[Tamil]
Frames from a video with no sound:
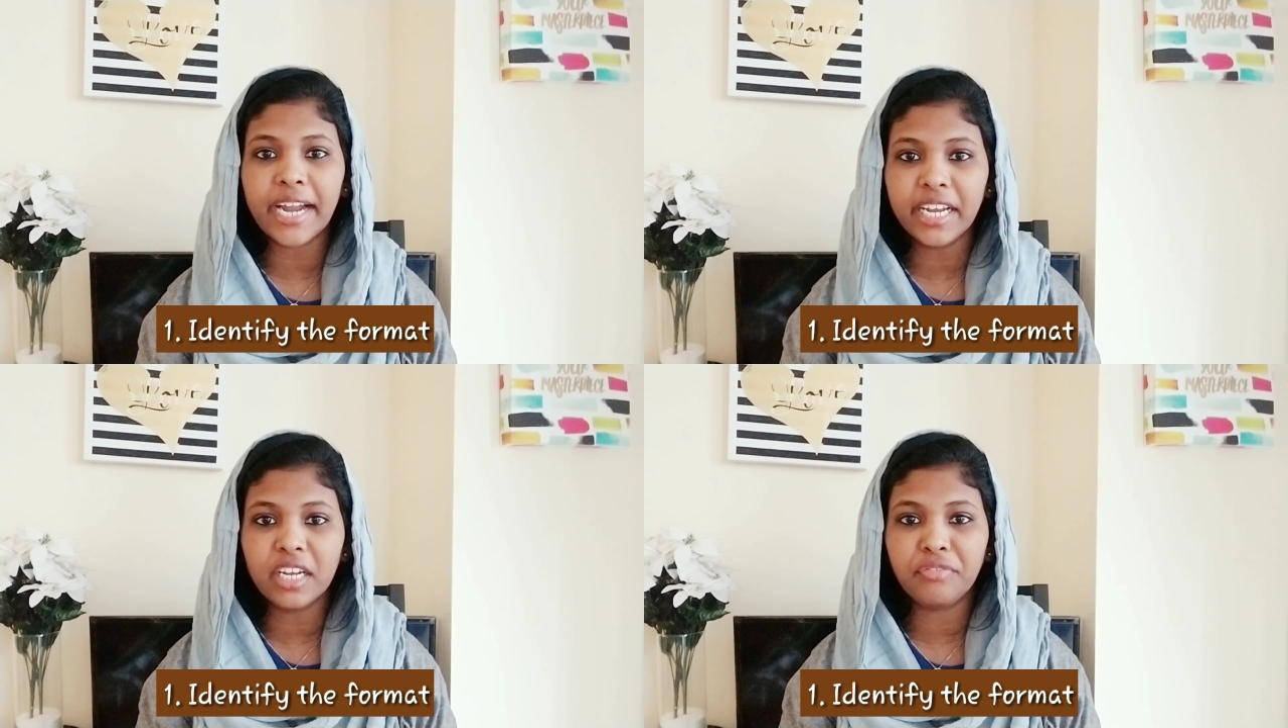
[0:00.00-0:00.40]

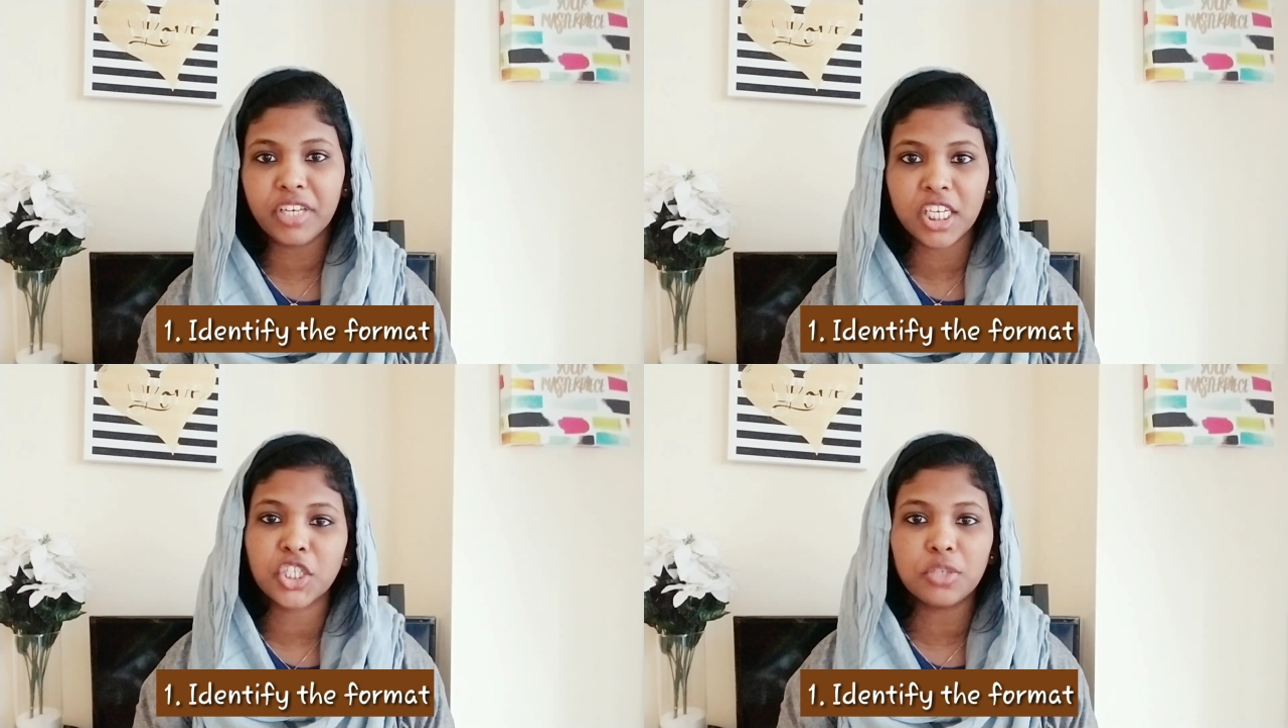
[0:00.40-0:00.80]

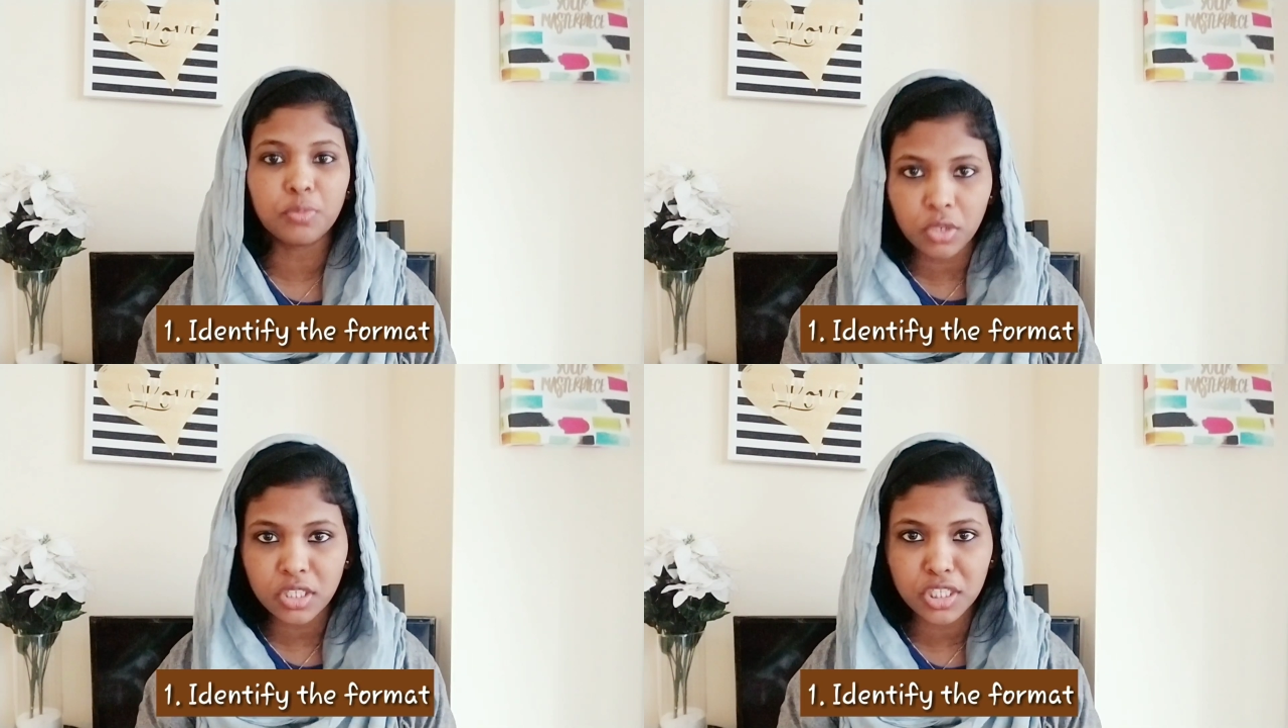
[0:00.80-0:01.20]
ஐடென்டிஃபிகேஷன்
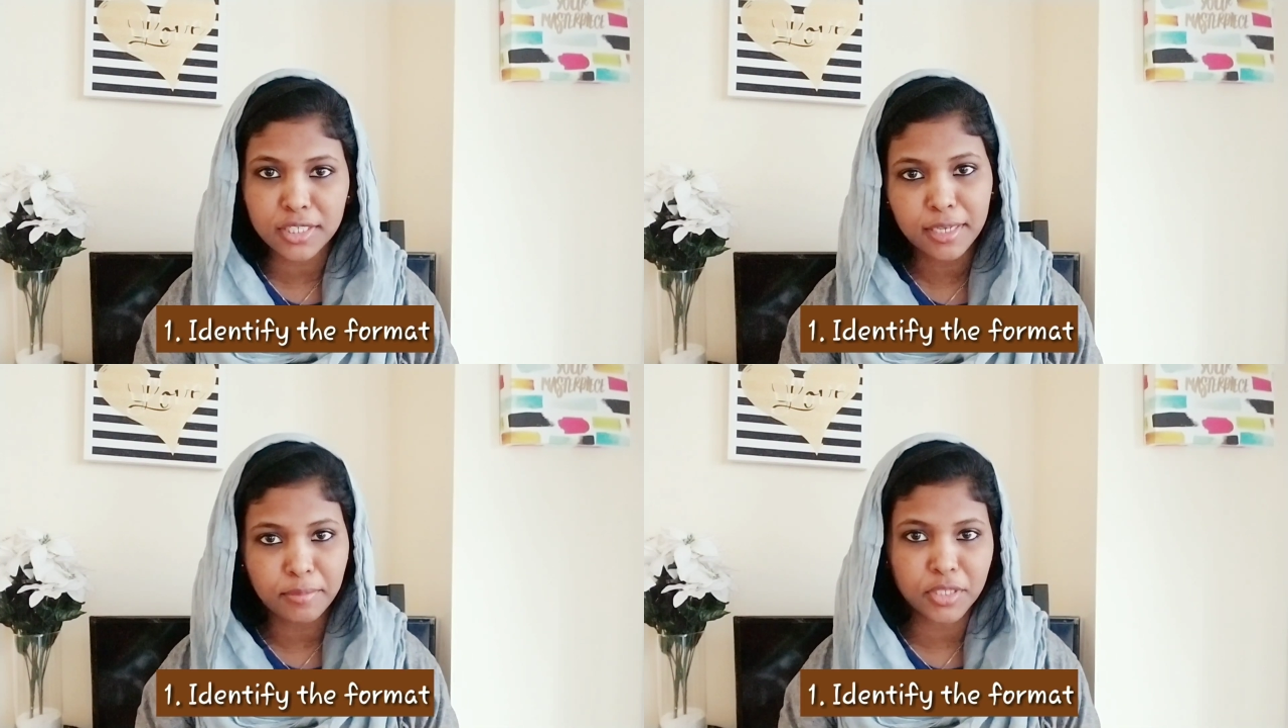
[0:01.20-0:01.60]

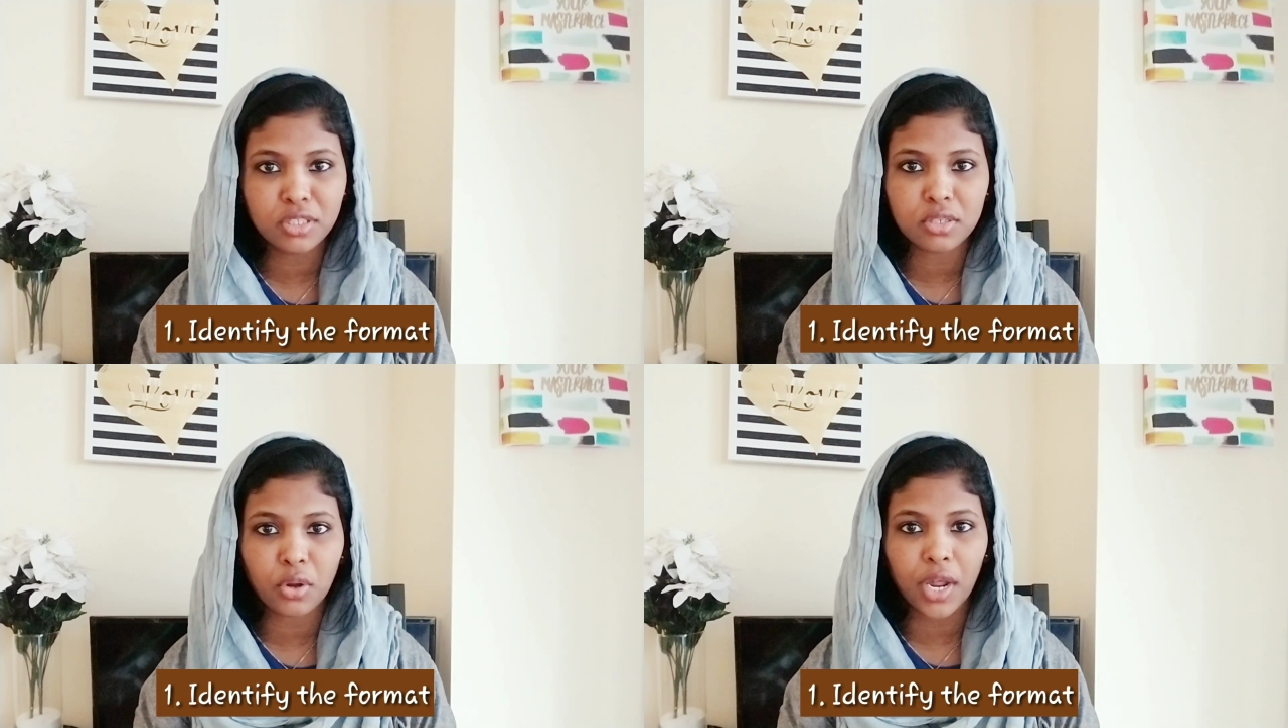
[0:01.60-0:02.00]
முடிஞ்சிருச்சு
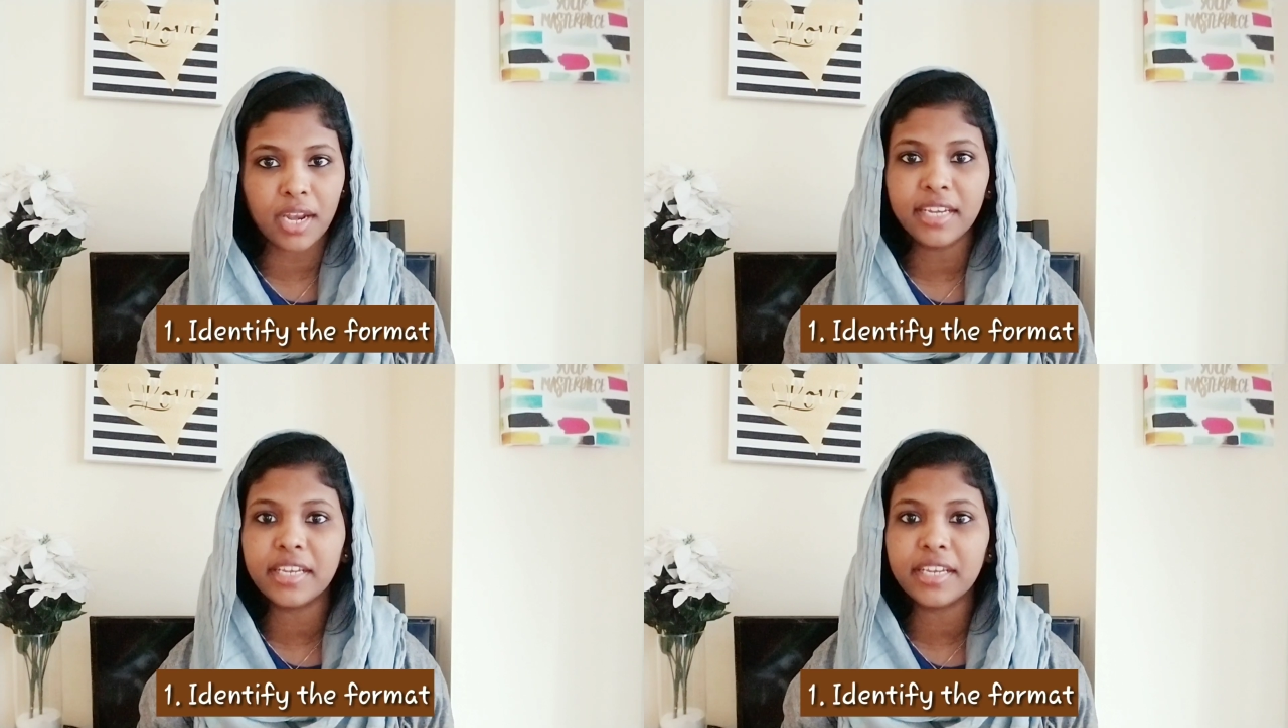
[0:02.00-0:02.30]
அப்படின்னு சொன்னாலே